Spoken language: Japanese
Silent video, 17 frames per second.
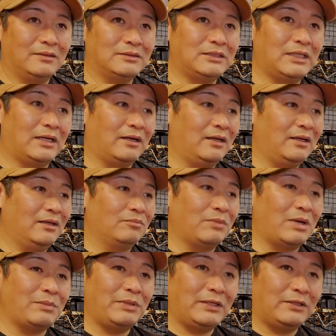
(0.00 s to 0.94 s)
じゃあ、
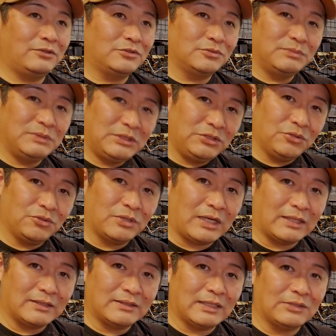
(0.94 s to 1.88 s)
マビックミニを
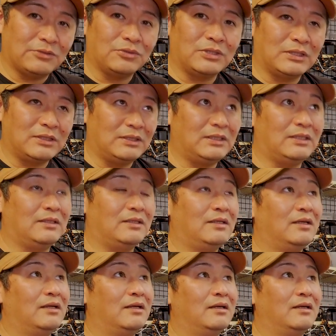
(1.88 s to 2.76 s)
買った時に、